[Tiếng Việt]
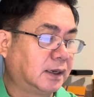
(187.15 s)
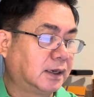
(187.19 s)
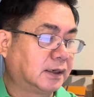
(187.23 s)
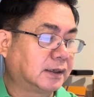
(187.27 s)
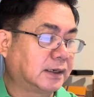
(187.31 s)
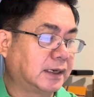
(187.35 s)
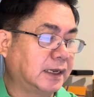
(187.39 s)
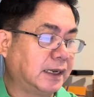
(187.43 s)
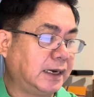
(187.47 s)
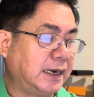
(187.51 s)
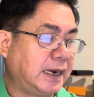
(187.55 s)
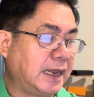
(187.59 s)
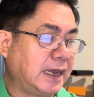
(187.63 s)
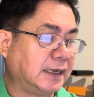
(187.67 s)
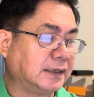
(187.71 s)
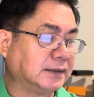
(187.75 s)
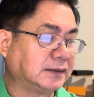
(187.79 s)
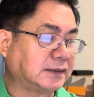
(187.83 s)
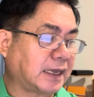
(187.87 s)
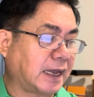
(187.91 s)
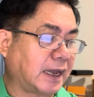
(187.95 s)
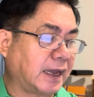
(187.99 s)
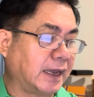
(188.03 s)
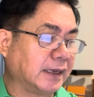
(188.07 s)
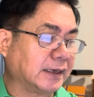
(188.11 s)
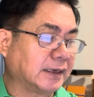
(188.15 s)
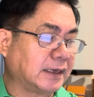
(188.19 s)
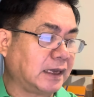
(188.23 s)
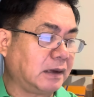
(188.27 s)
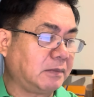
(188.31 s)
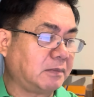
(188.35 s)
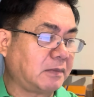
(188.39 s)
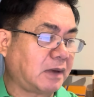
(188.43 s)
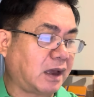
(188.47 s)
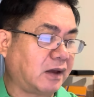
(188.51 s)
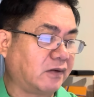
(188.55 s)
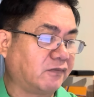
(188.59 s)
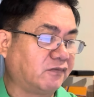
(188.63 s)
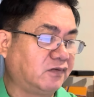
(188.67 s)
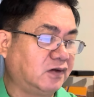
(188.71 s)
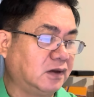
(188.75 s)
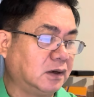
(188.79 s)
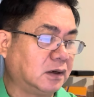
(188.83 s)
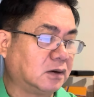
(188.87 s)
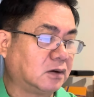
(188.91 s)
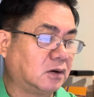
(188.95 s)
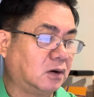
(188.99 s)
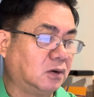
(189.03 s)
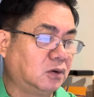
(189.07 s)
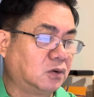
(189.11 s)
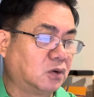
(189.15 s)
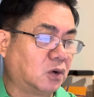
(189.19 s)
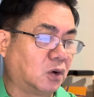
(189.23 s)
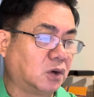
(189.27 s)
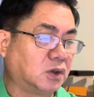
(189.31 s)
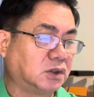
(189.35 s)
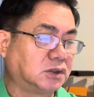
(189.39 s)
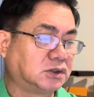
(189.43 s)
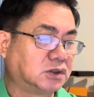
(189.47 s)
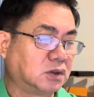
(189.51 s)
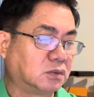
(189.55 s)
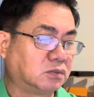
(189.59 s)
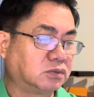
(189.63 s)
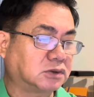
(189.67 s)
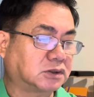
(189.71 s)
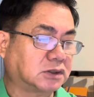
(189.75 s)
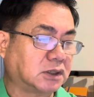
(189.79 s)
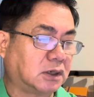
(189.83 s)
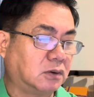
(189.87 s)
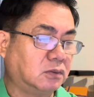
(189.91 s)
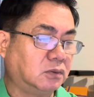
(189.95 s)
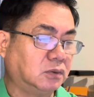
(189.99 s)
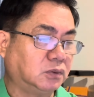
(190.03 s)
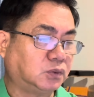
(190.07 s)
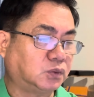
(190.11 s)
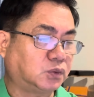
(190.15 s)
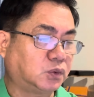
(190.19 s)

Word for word: để đăng tải các bài viết có nội dung xấu,